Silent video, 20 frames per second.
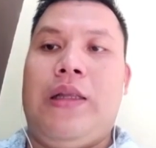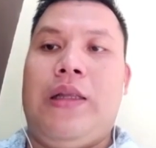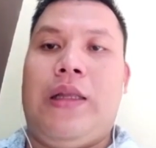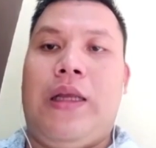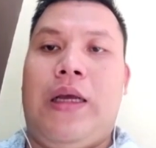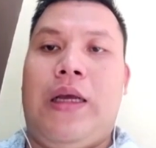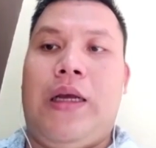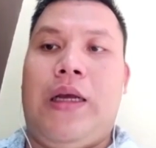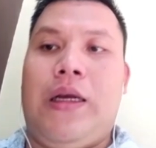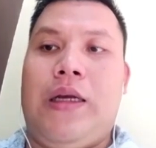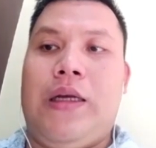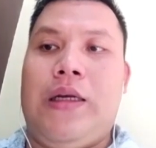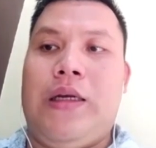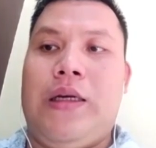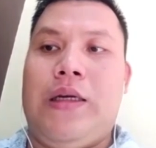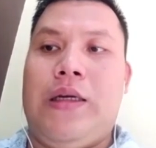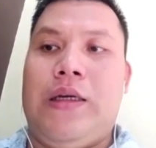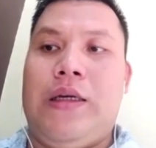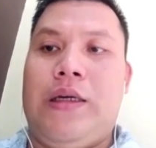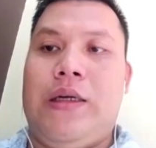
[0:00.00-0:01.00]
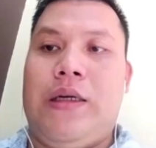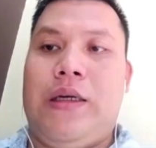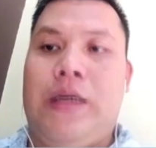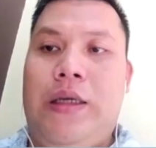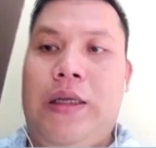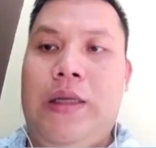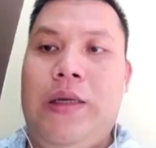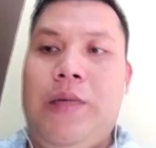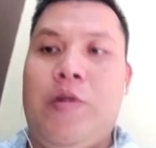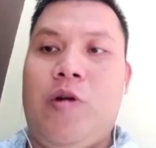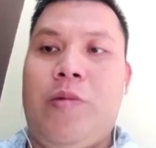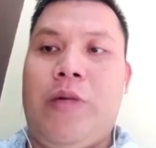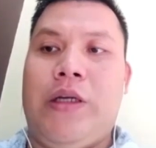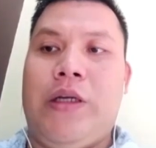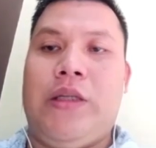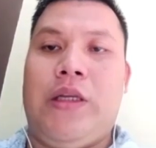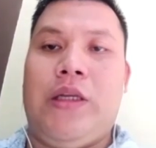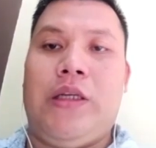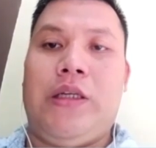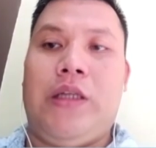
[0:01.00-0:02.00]
Nah, uh, ini merupakan
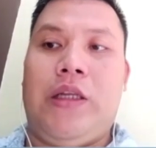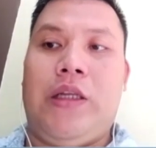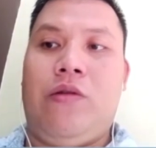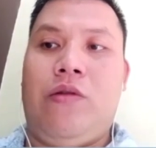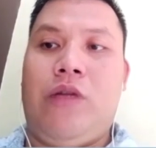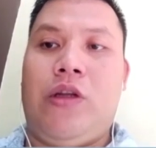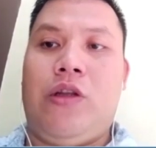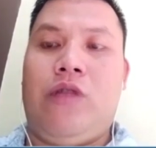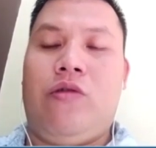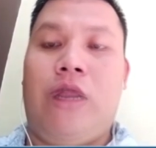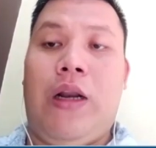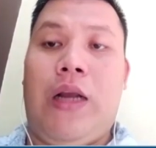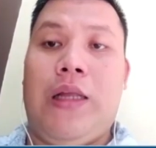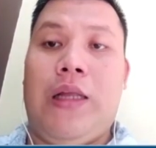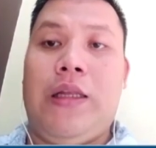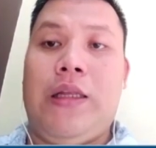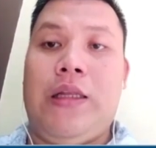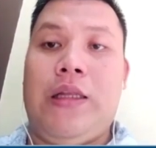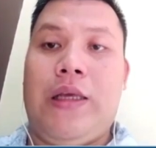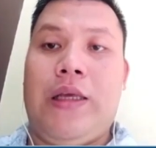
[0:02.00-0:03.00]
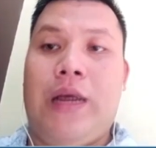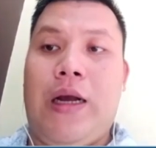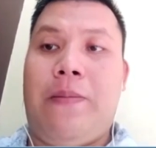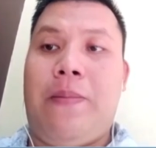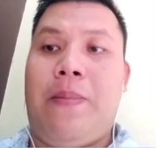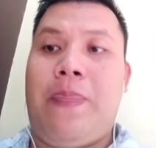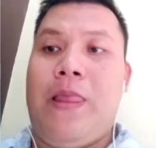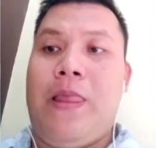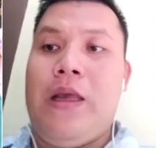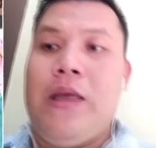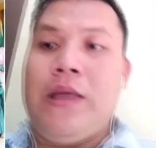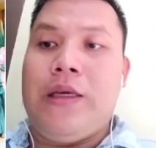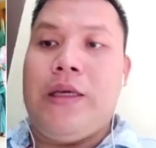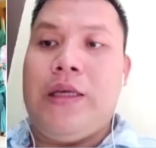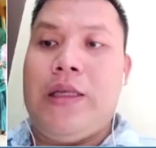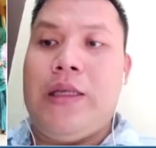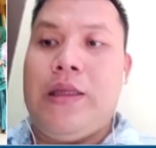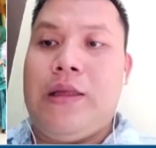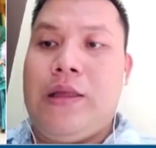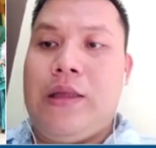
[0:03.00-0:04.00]
salah satu ritual adat yang
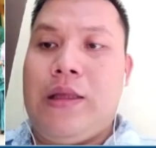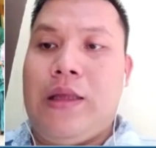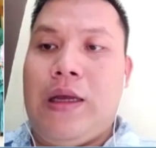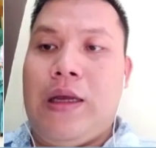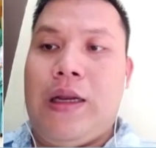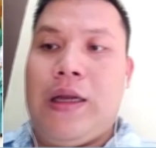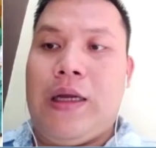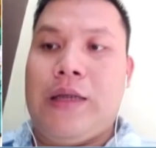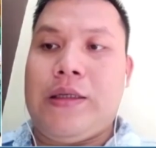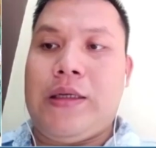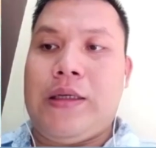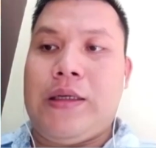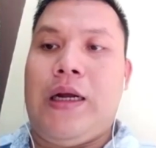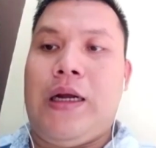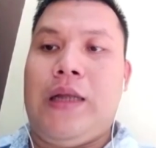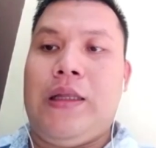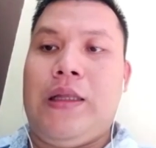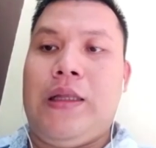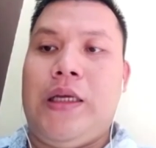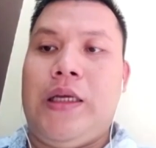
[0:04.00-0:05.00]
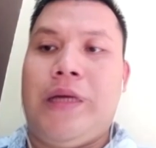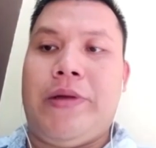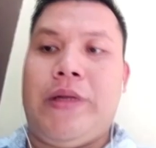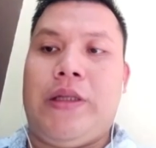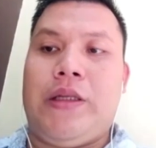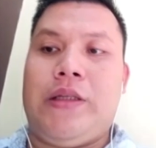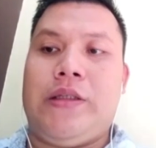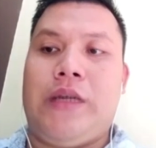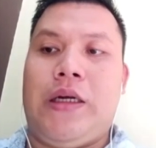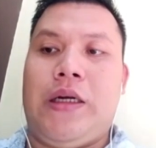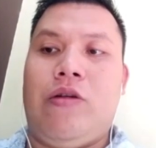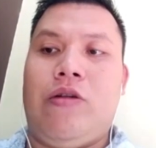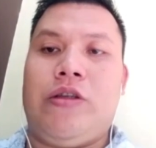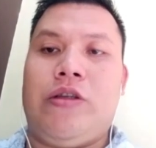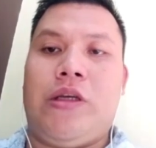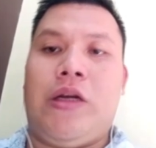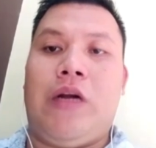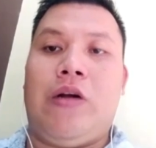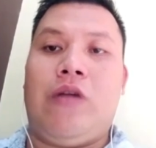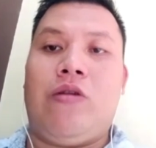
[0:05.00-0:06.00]
kita laksanakan di Kabupaten Sanggau
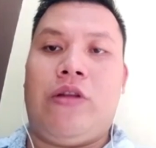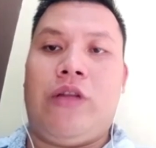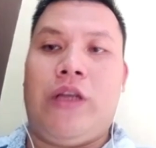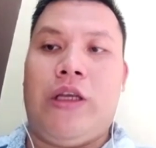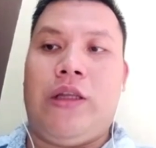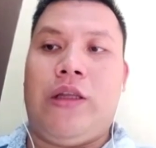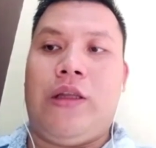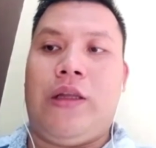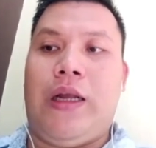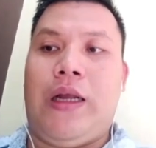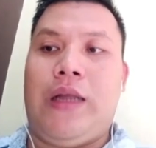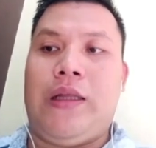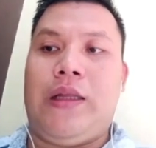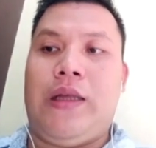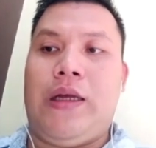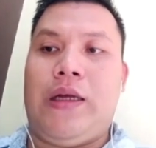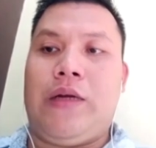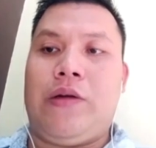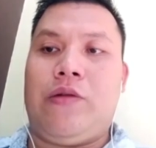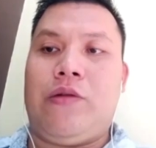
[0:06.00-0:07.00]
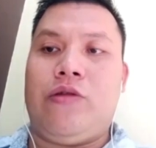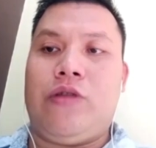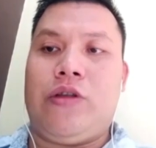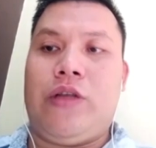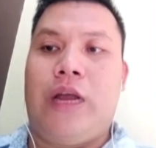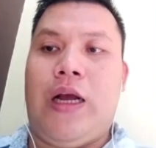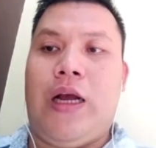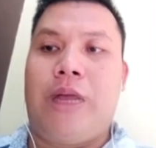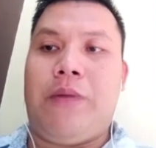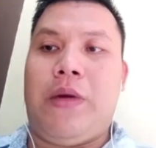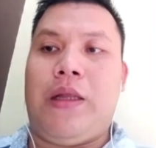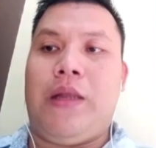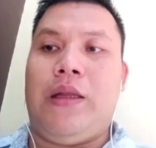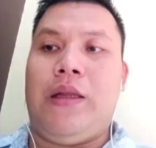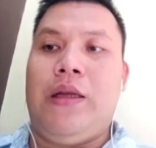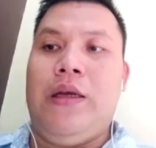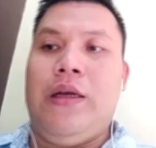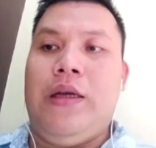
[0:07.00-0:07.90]
secara rutin, kata Gusti Arman.